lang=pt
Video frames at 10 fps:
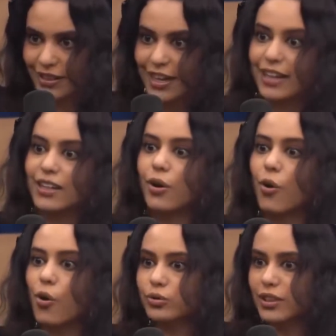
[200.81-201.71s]
E aí
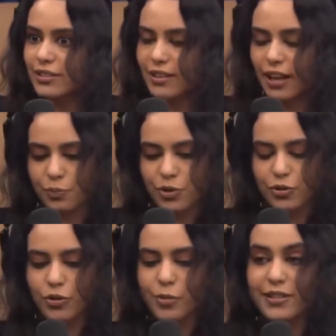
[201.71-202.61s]
outras, as
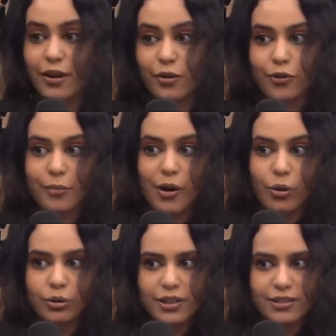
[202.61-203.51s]
pessoas começaram a formar
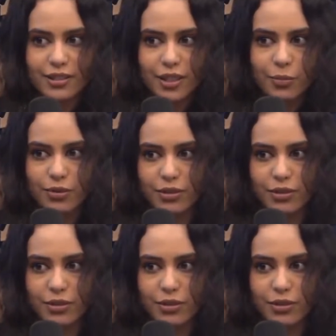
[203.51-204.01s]
outras tribos,